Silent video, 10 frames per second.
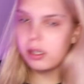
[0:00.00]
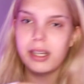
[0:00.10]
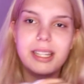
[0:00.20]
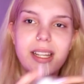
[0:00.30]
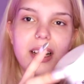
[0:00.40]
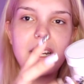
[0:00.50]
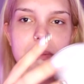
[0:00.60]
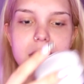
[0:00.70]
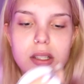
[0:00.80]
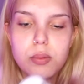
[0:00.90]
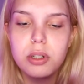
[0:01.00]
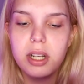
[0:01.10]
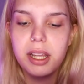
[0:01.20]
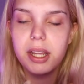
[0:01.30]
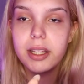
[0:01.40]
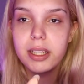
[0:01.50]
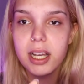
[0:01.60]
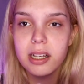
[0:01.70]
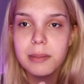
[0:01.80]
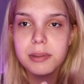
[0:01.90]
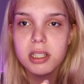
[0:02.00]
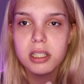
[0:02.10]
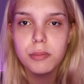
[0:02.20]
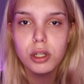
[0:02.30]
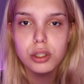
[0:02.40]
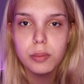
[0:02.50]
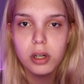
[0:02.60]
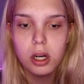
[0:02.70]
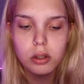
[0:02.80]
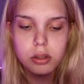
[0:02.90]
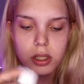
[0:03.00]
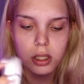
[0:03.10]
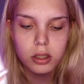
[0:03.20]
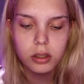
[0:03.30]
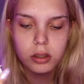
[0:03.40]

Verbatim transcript: Esta crema se supone que es de día, ¿qué pasa si me lo echo por la noche?